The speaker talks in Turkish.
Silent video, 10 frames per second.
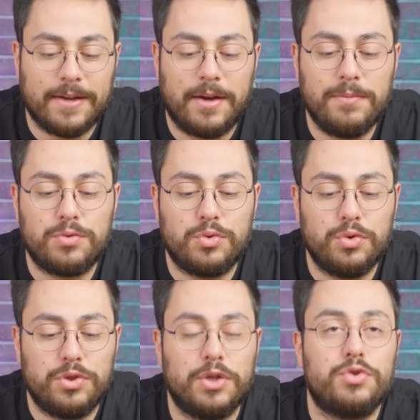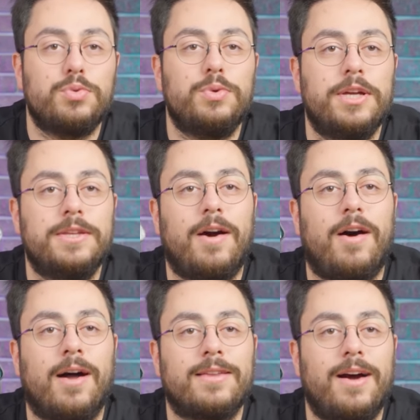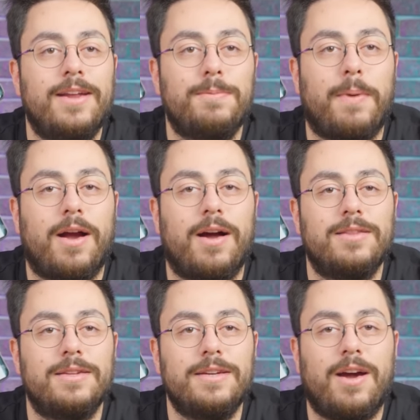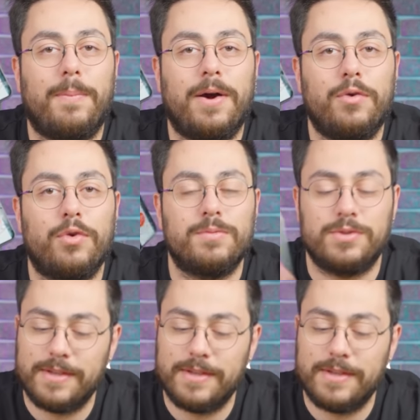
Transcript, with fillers: Adam Türkiye Cumhuriyeti Adalet Bakanlığı'nı kapağa koymuş.